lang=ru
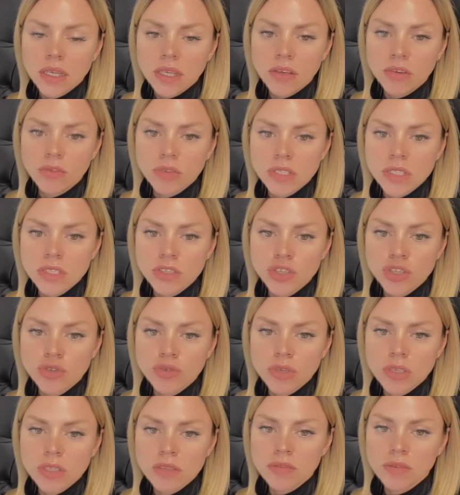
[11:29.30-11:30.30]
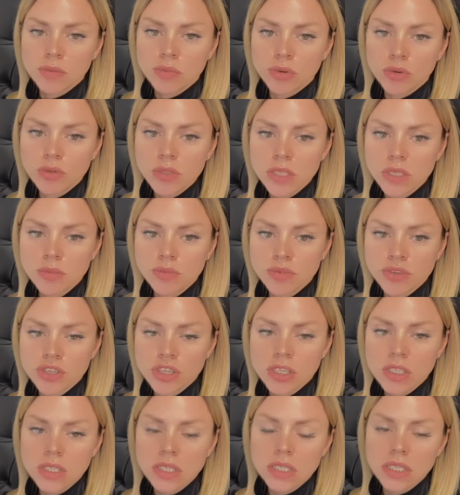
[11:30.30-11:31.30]
Какие у вас еще есть вопросы,
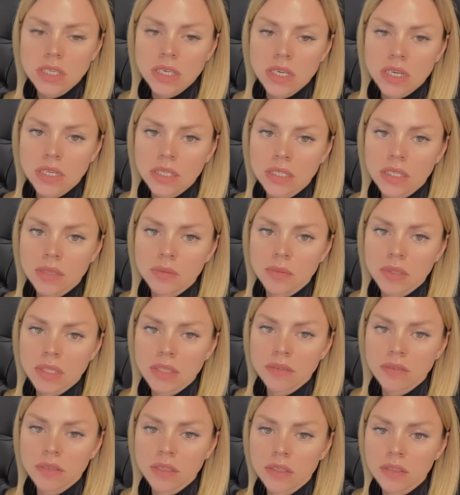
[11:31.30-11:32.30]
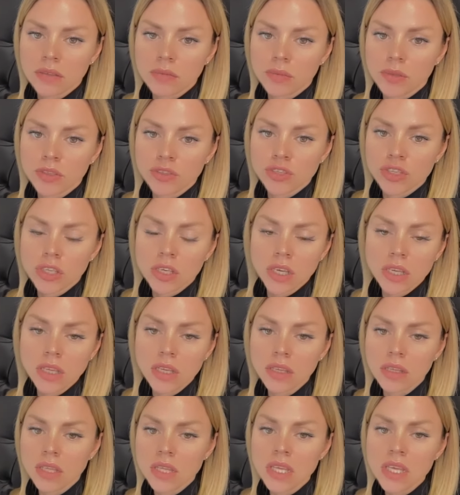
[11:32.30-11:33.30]
пишите, я дам ответ. Потому что я
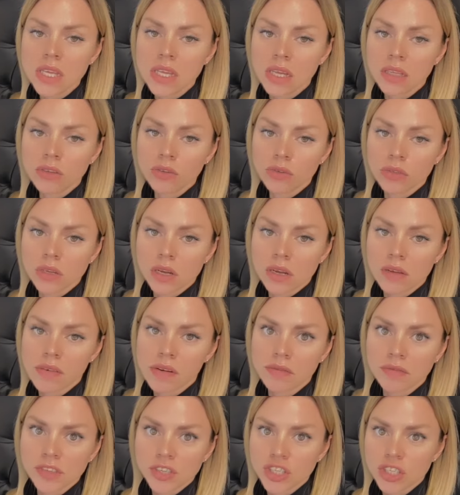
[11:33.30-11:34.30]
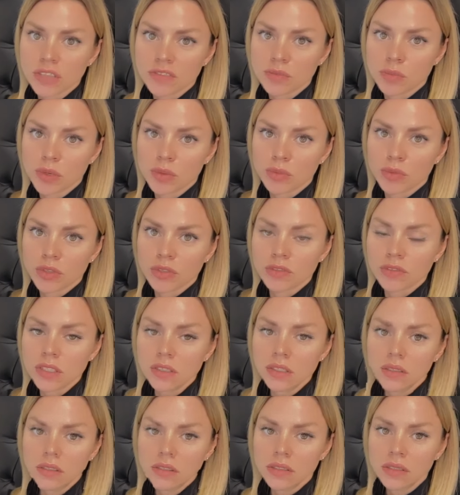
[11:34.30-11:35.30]
не, ненадолго к вам вышла в прямой
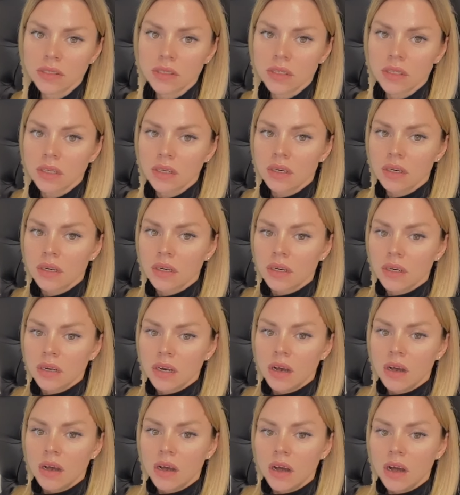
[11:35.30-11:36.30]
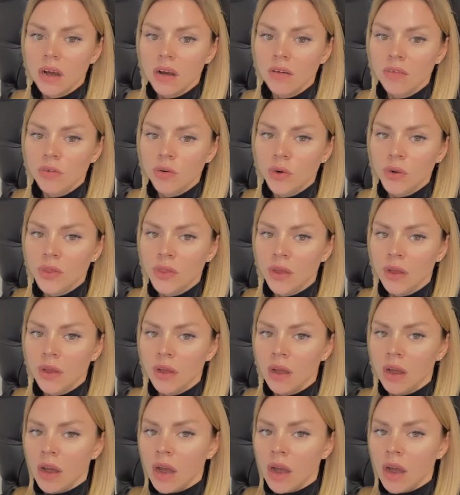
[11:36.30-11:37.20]
эфир. Вот.